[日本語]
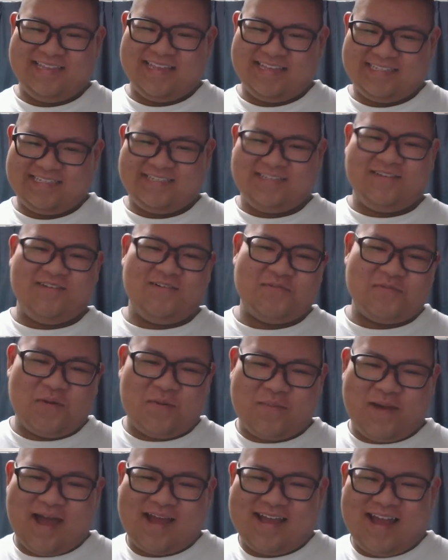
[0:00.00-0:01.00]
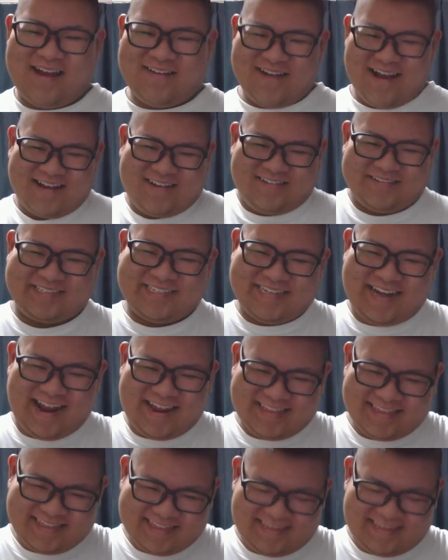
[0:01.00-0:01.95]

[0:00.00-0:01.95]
です今日のバーガーはこちら